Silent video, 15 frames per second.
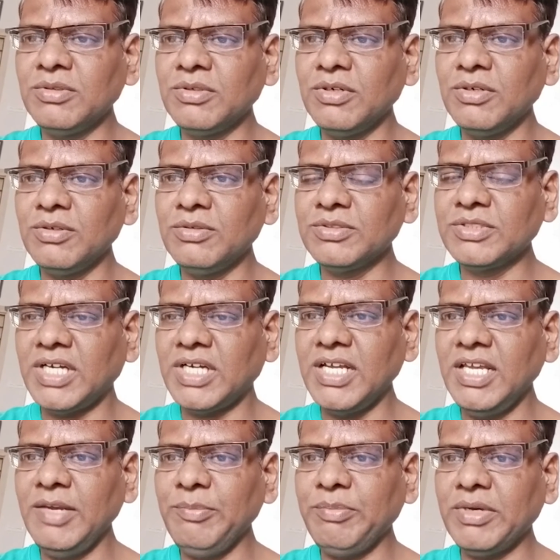కొడుకు
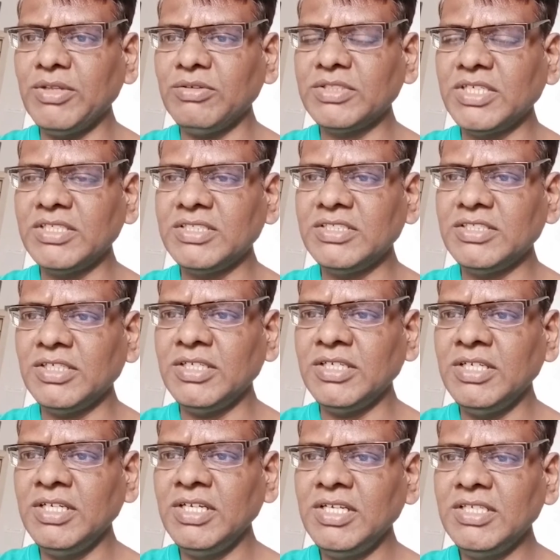సాయి పదవ తరగతి
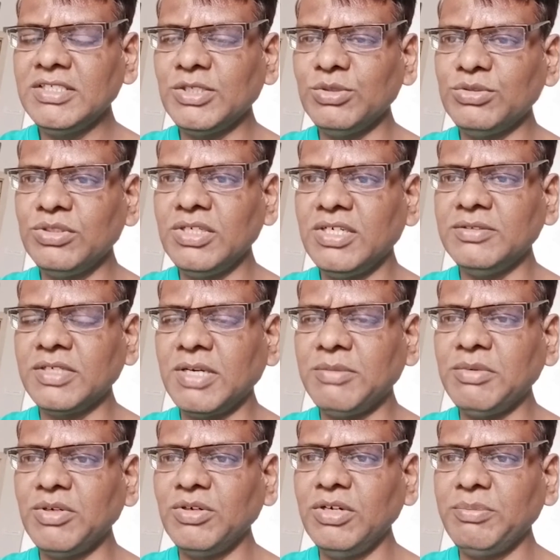చదువుతున్నాడు
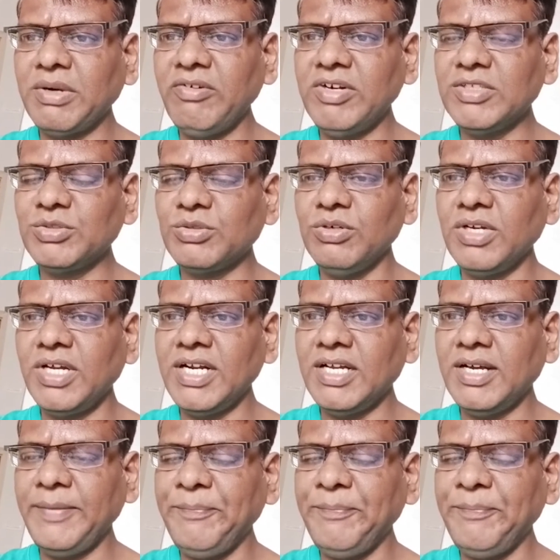ఖమ్మంలోని ప్రైవేట్ స్కూల్లో ఆయన